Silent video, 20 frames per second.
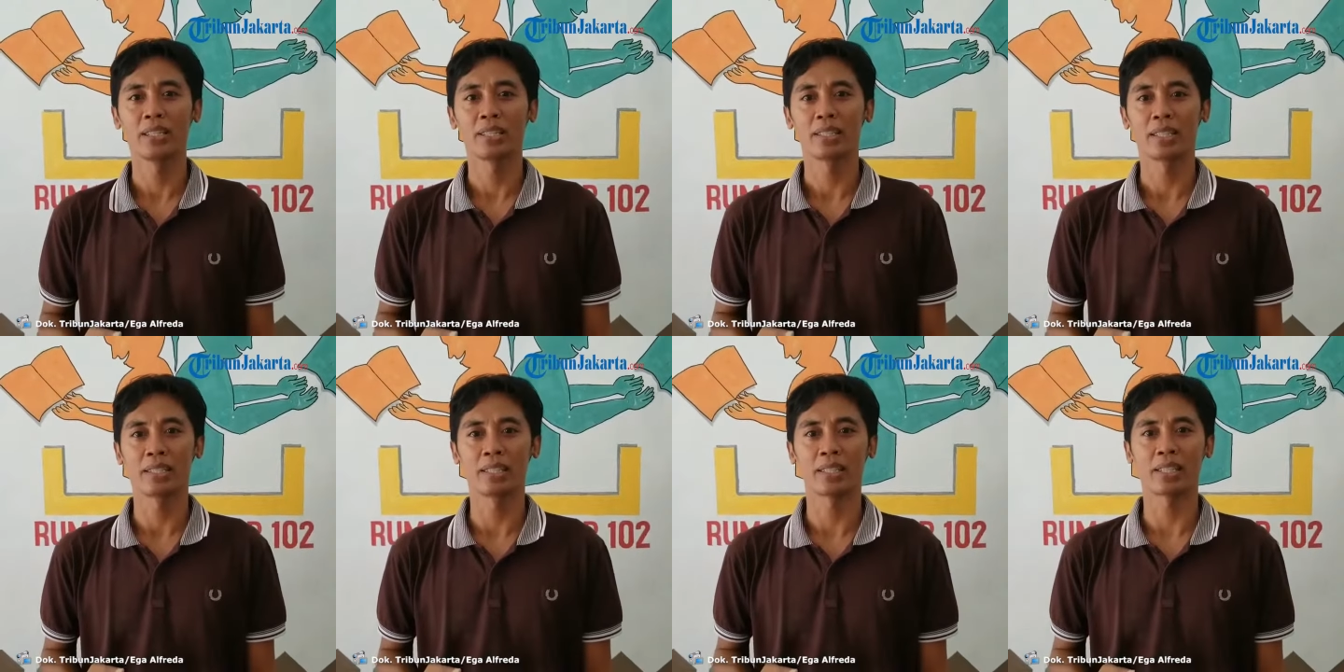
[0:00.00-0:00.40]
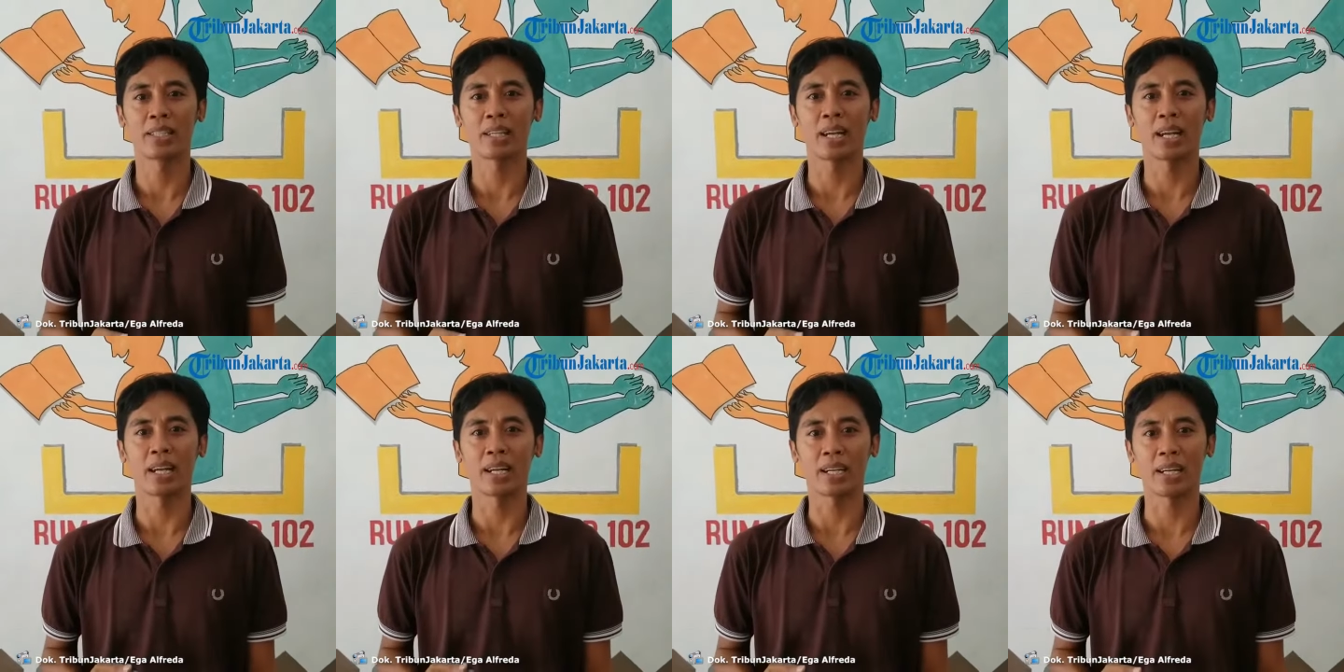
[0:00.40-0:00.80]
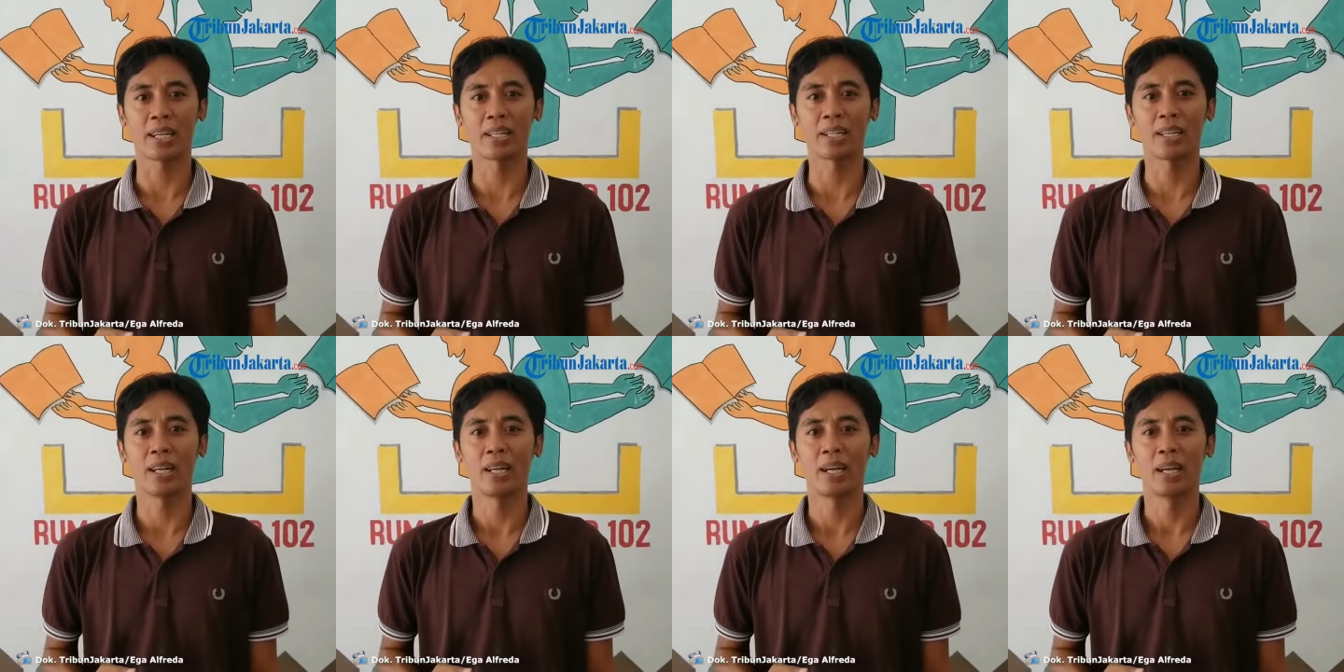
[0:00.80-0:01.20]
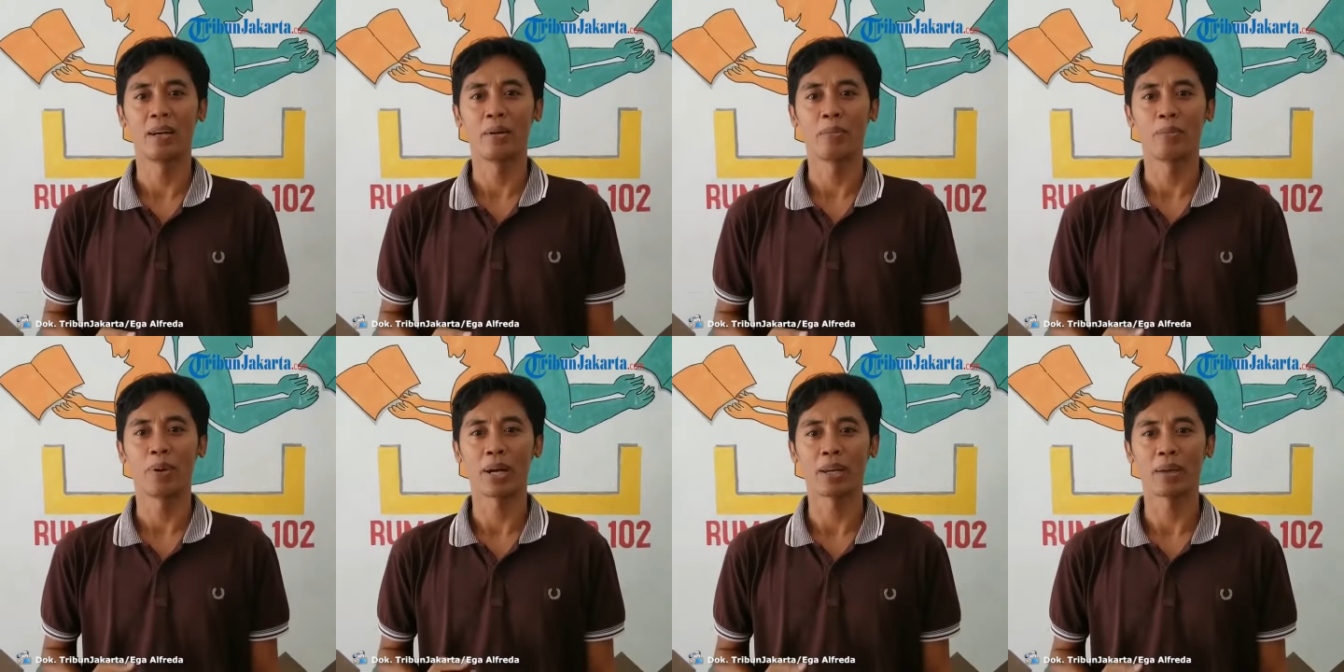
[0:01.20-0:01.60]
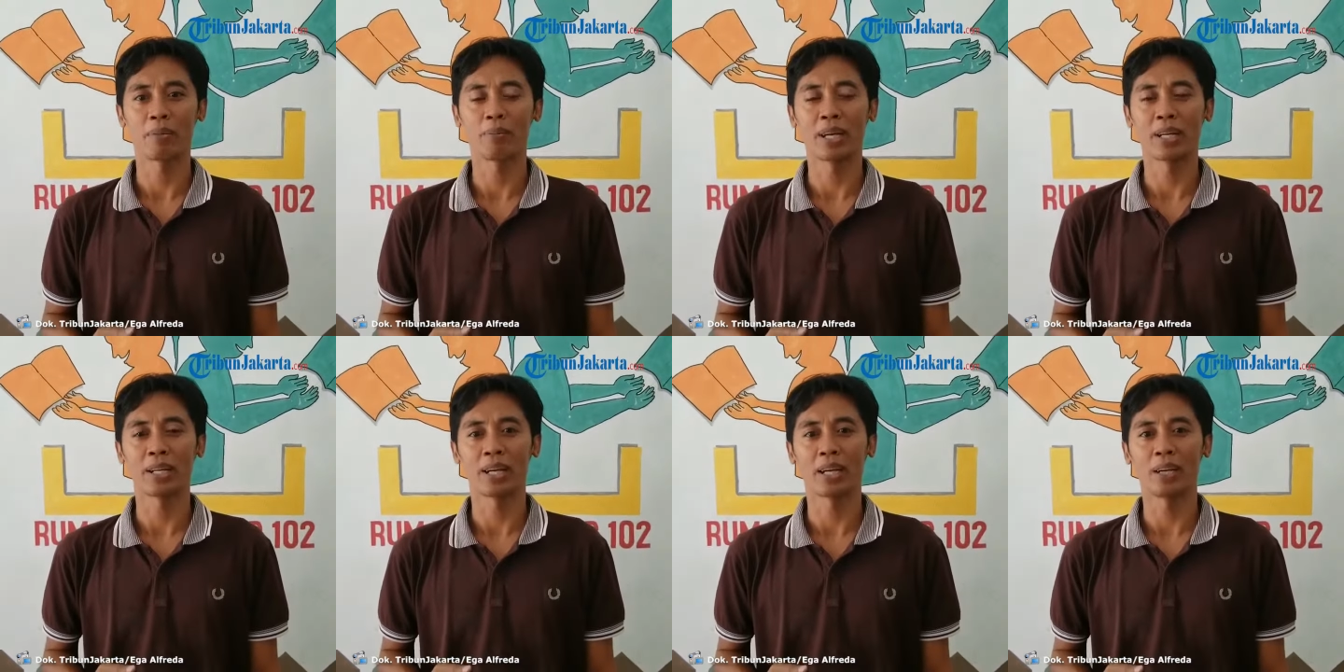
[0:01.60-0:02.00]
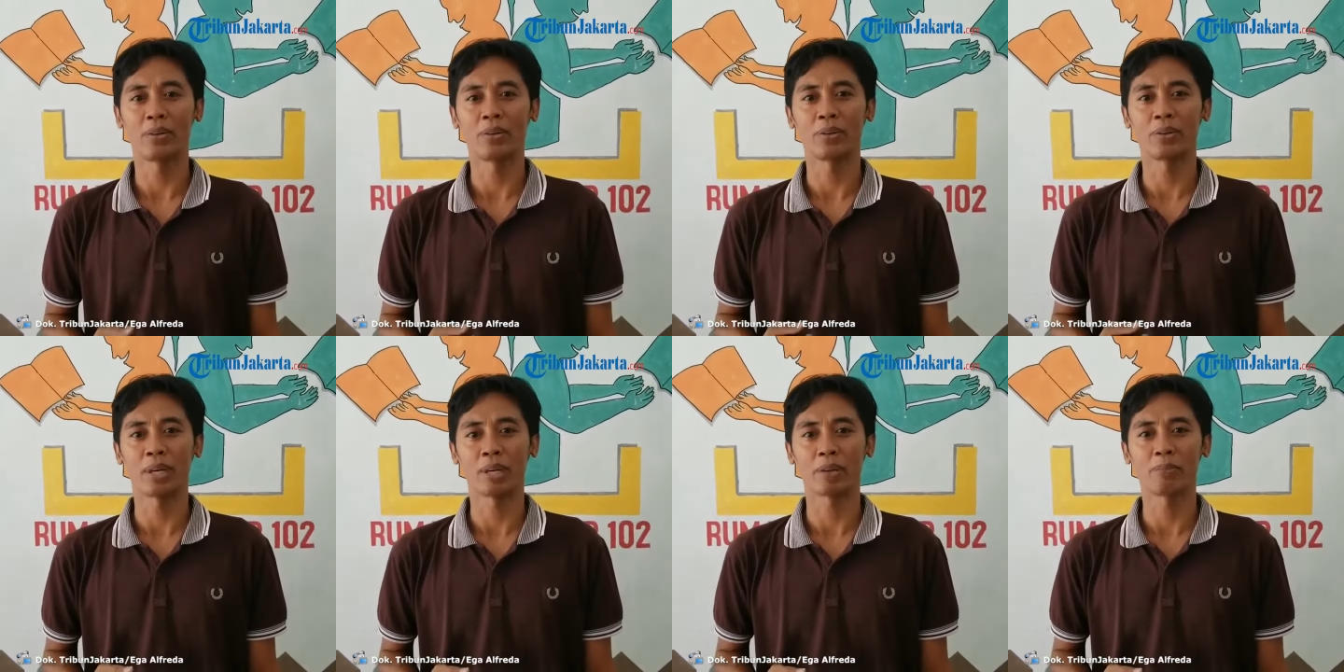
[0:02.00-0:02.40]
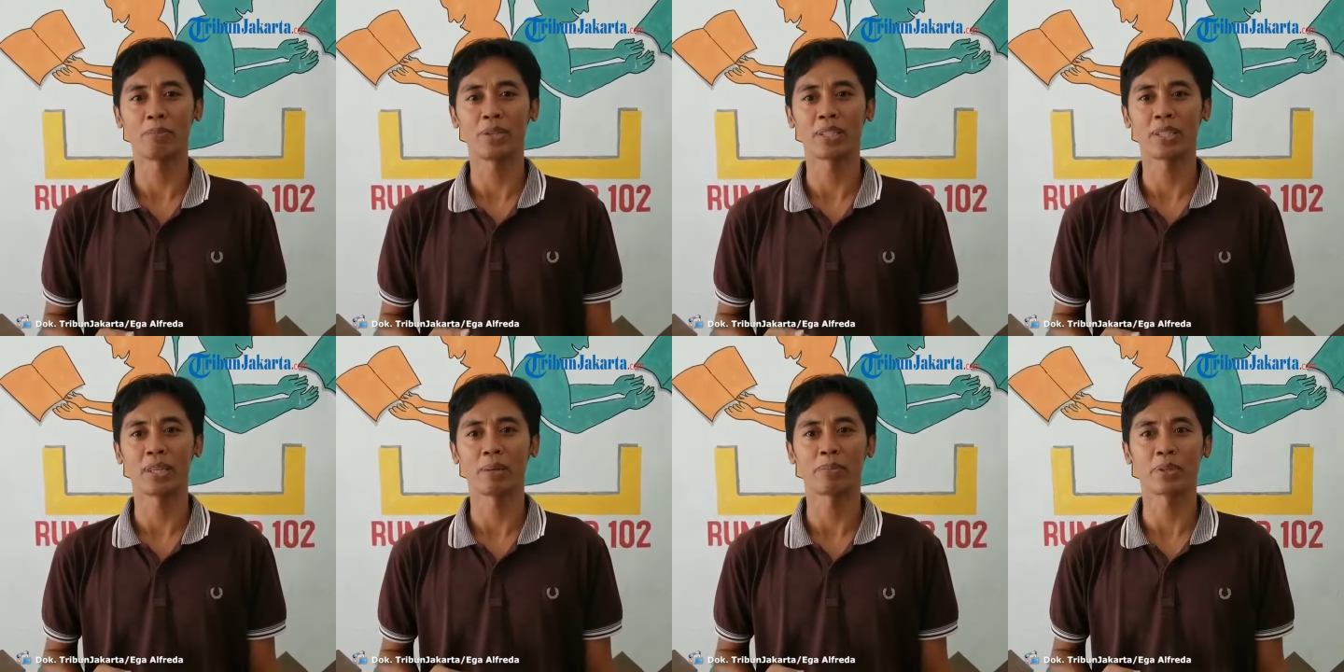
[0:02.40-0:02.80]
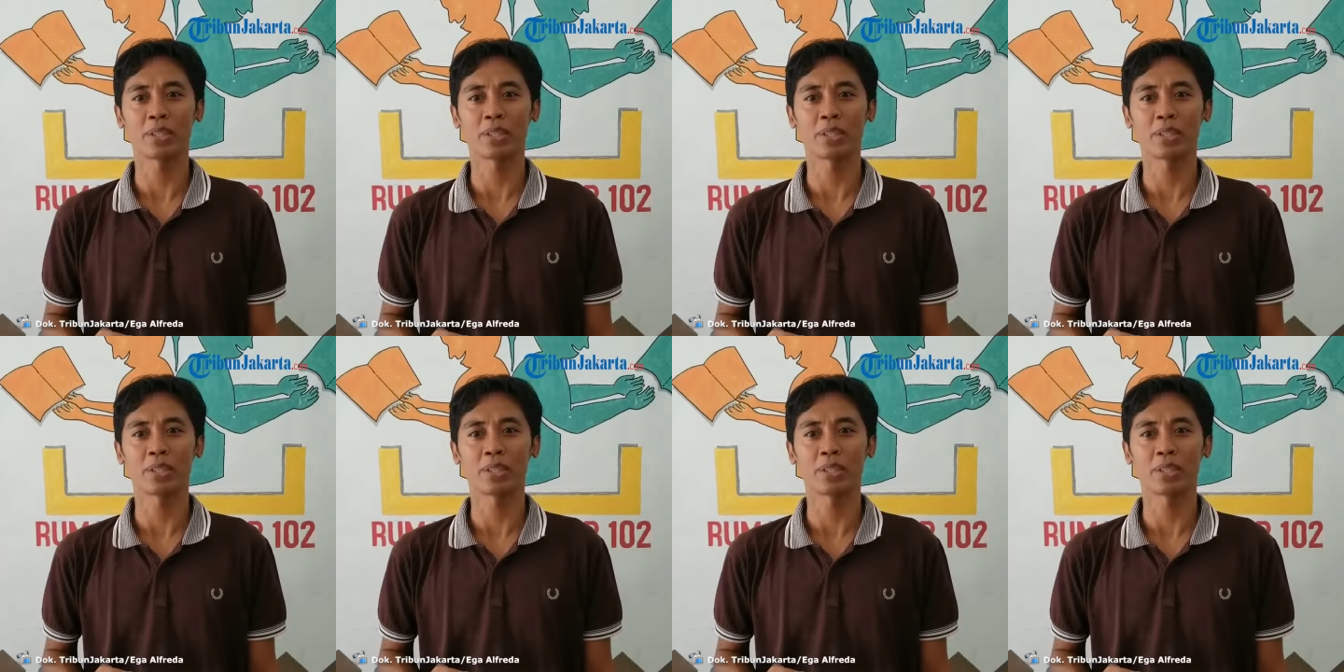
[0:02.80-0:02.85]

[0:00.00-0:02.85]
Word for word: Jadi gerakan bagaimana orang bisa